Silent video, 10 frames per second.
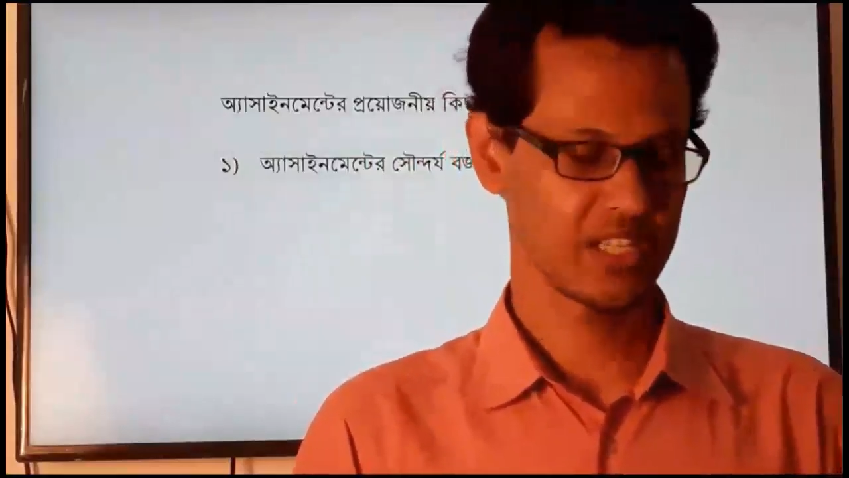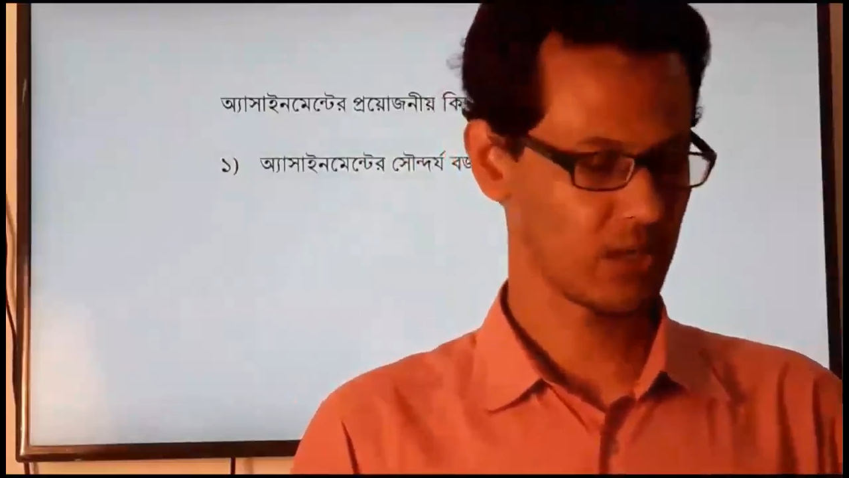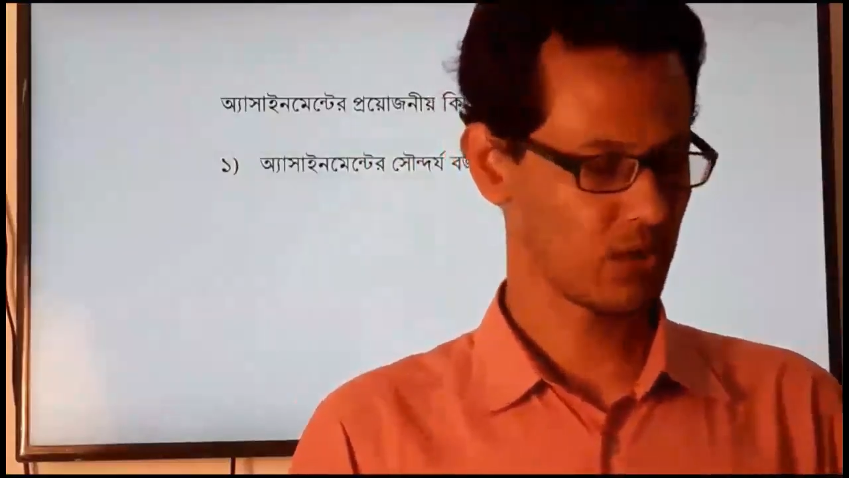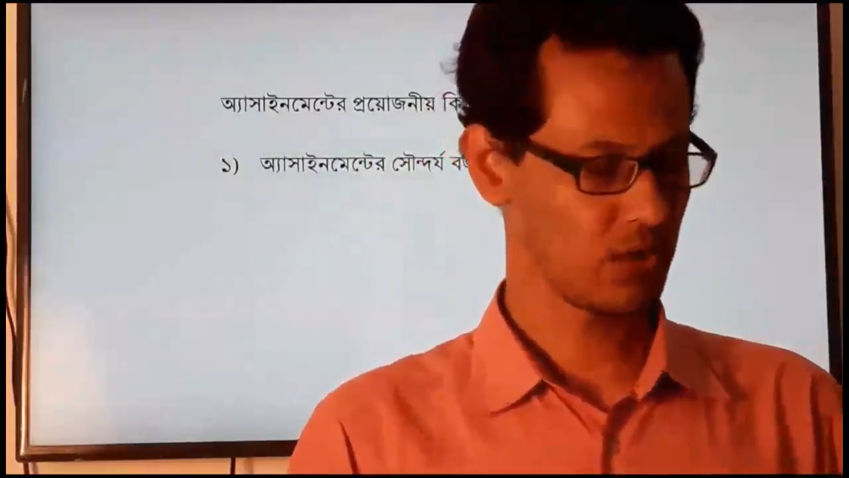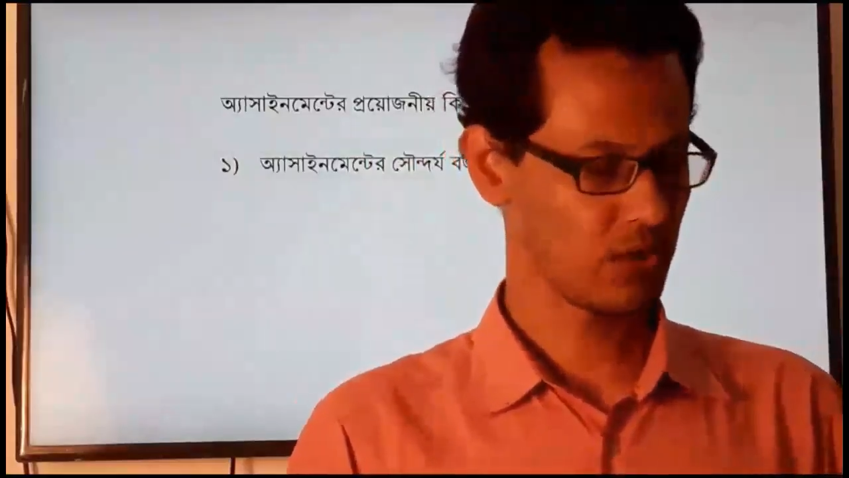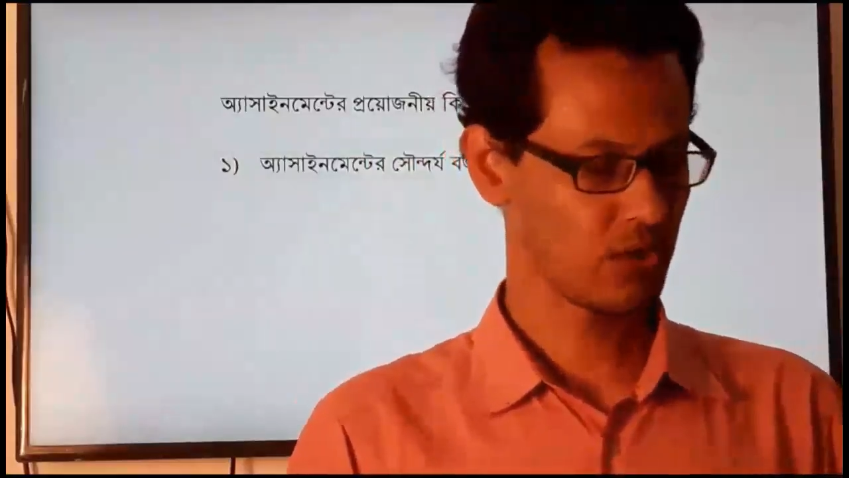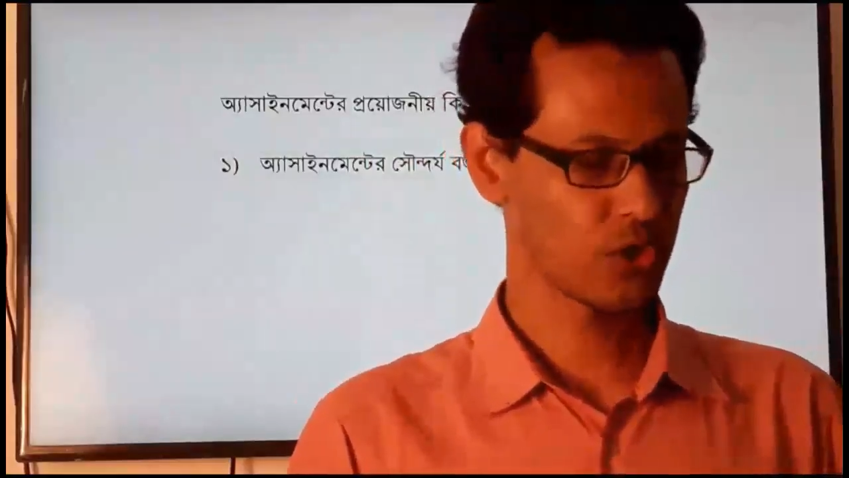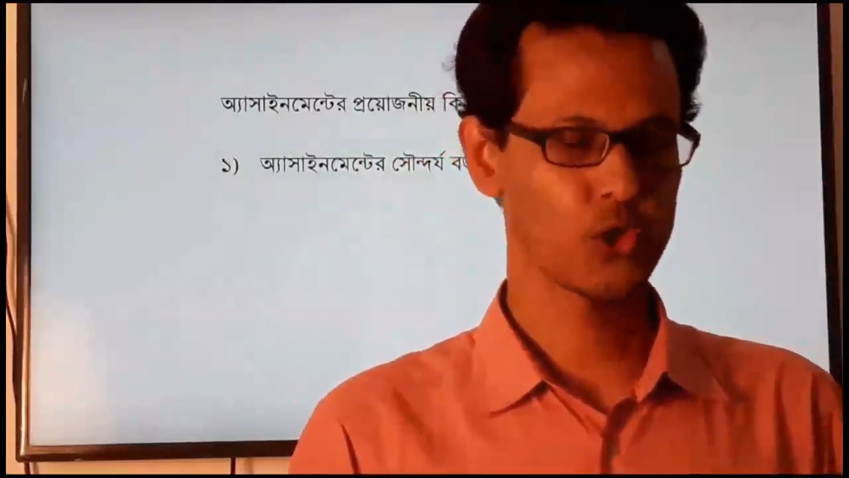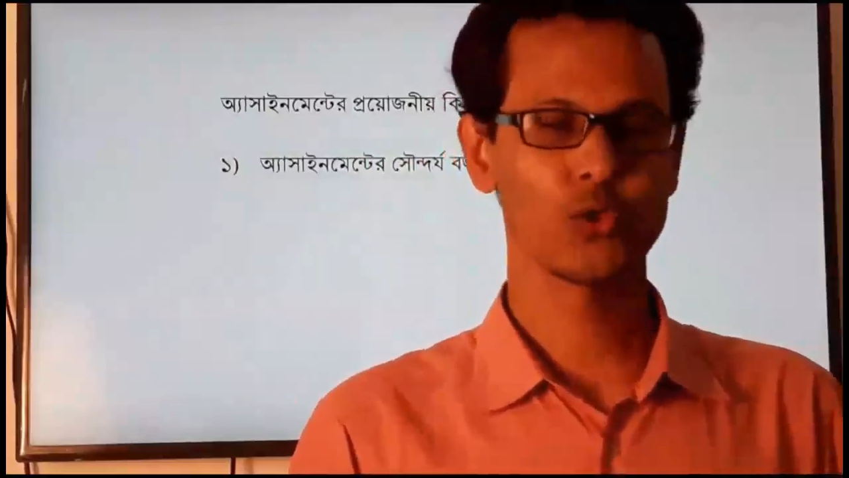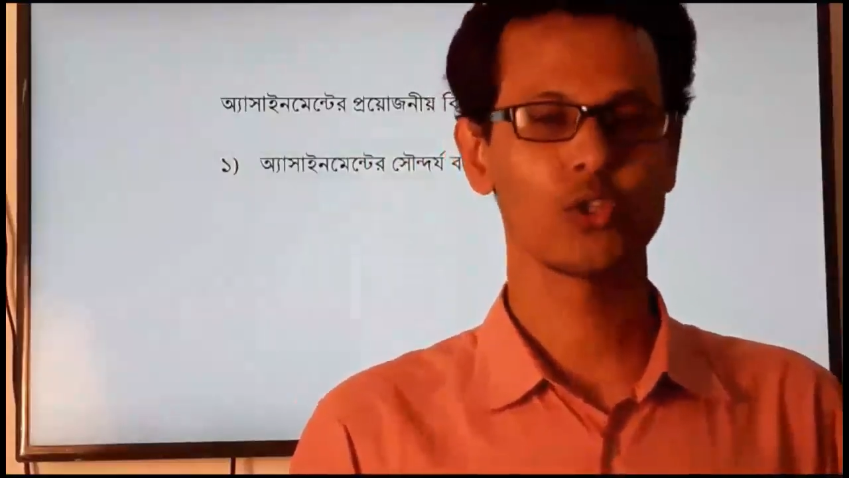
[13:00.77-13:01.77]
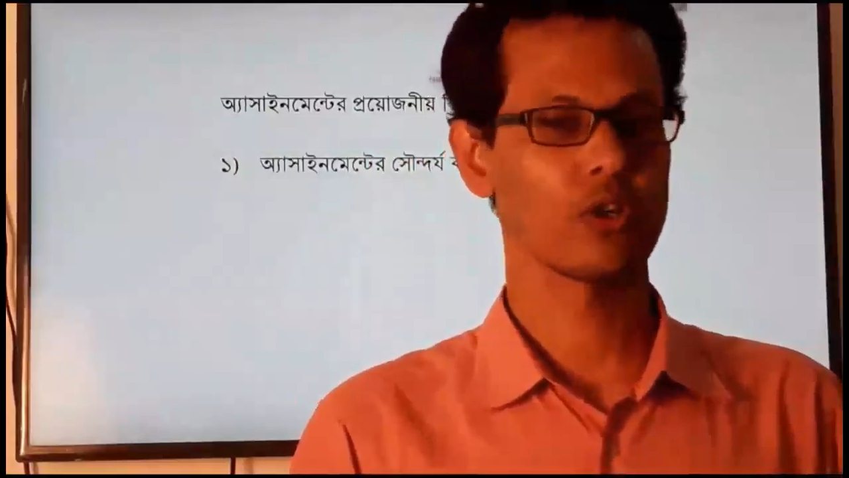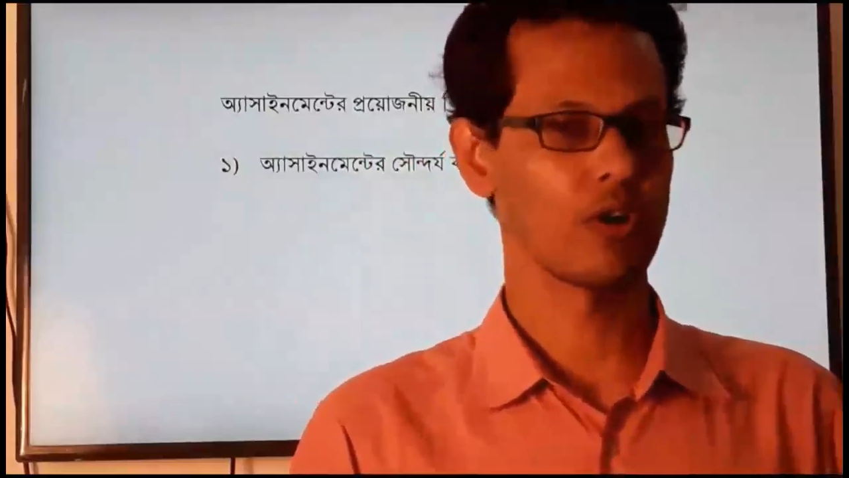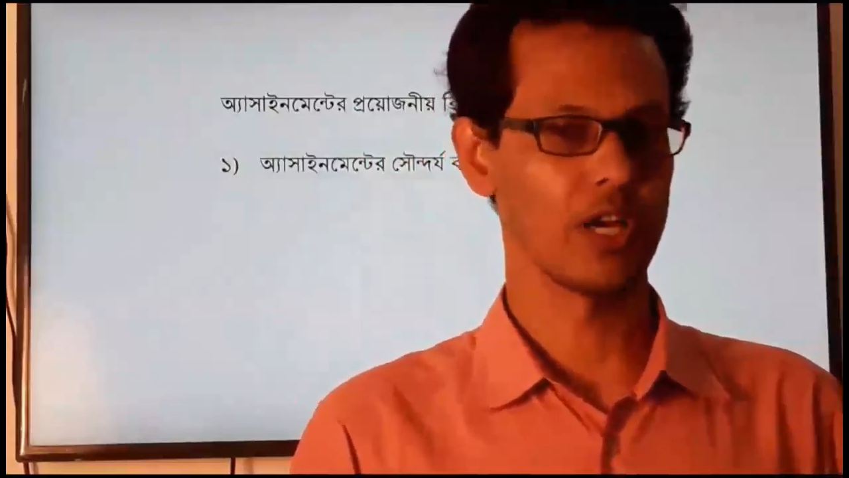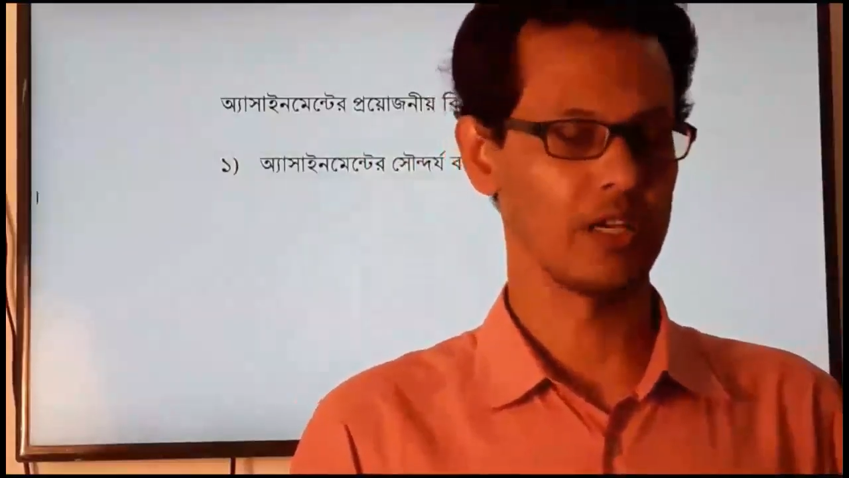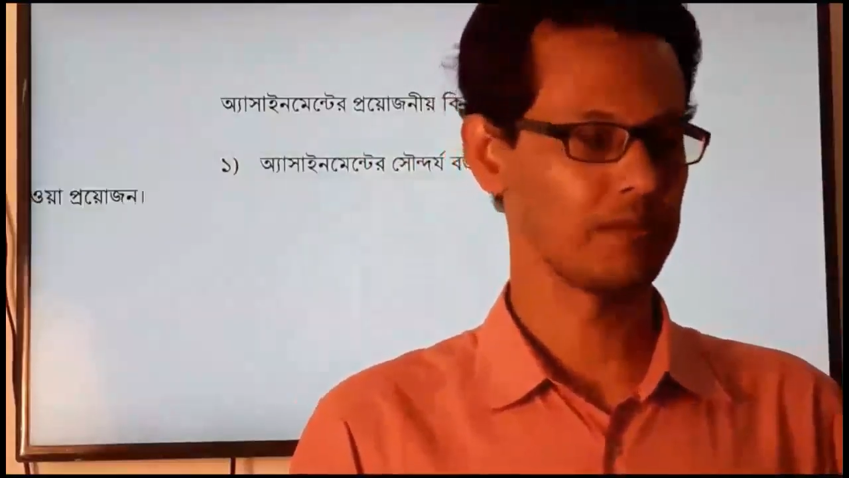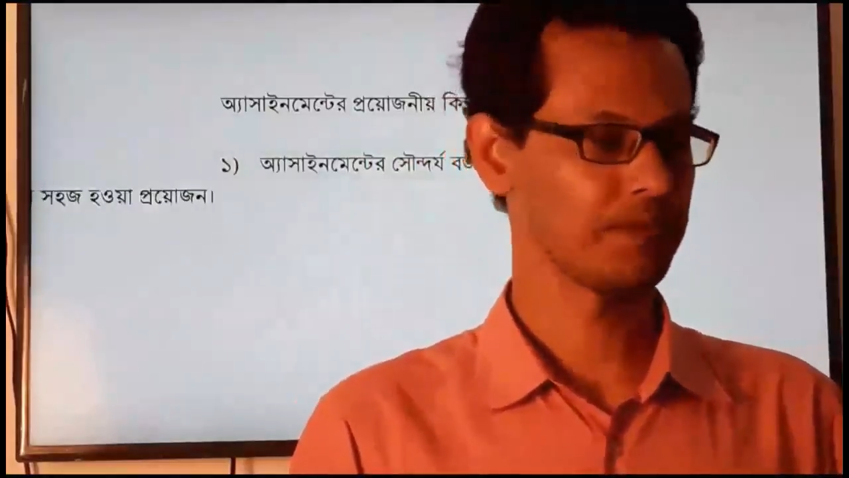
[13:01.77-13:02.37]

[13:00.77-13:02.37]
যেন সুন্দর হয়